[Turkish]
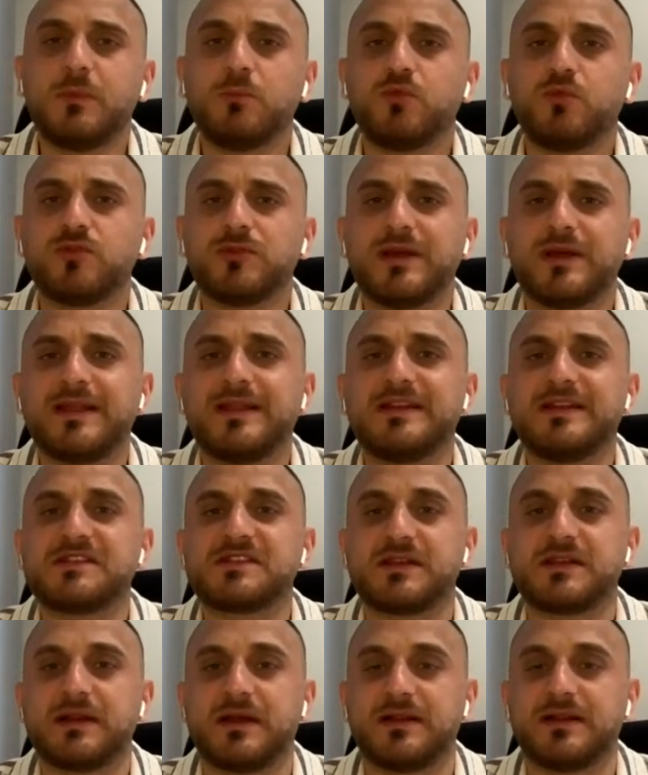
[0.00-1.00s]
bunlara
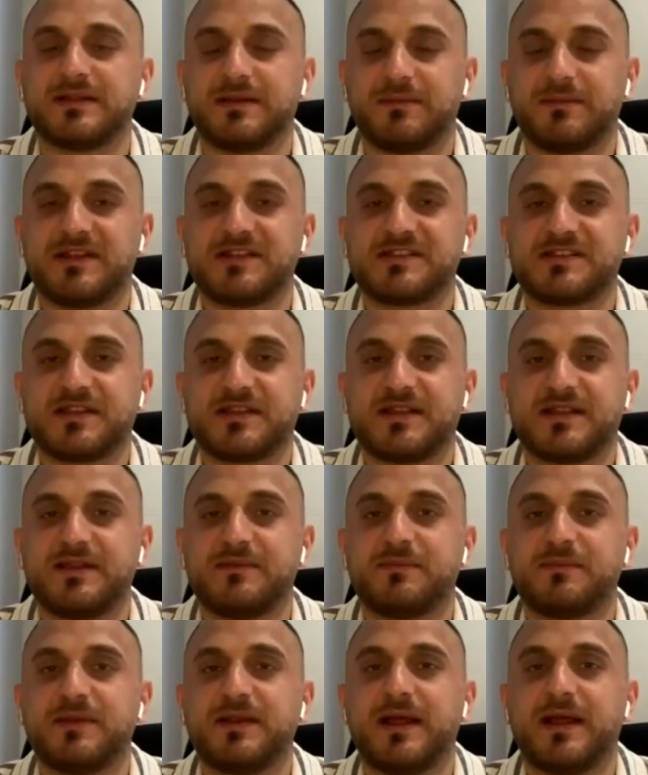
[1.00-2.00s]
ilişkin alınabilecek
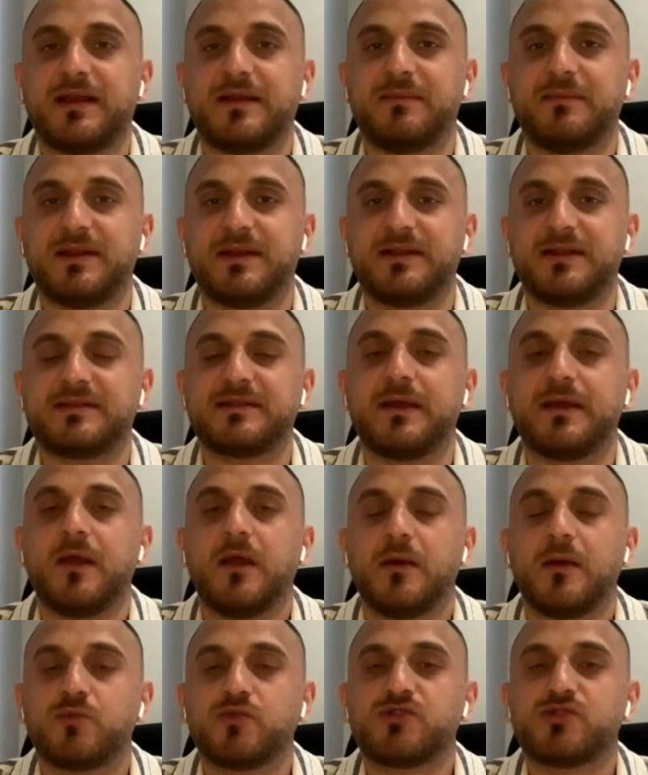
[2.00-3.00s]
tedbirlerle birlikte
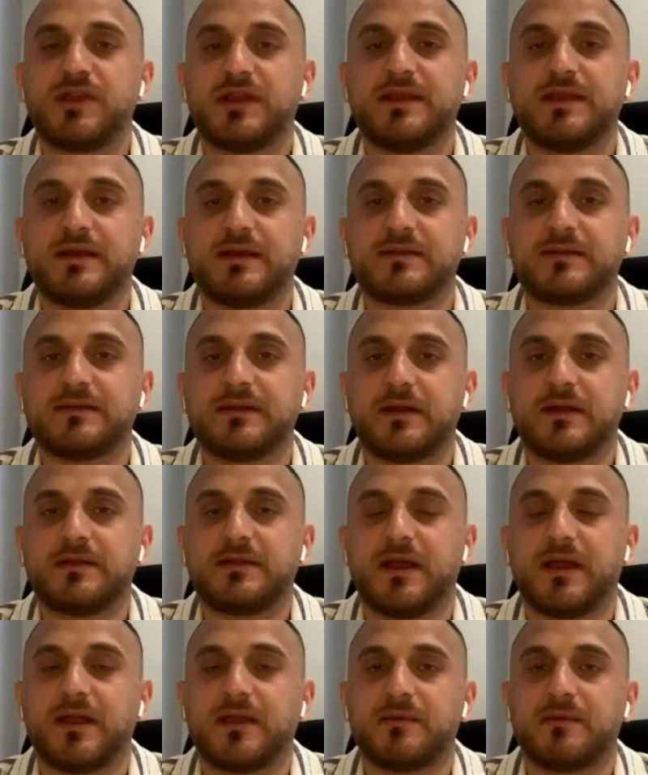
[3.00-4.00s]
bu seri
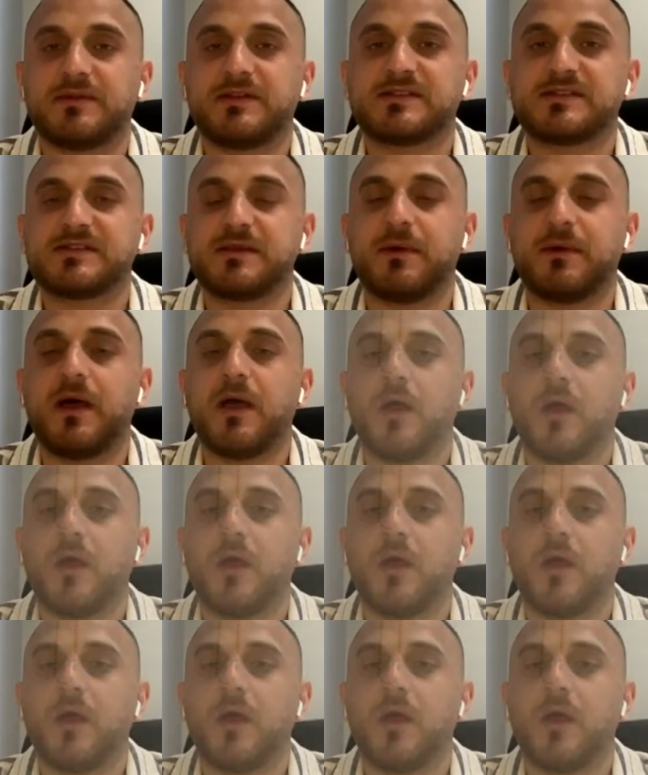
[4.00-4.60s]
yakından takip edeceğiz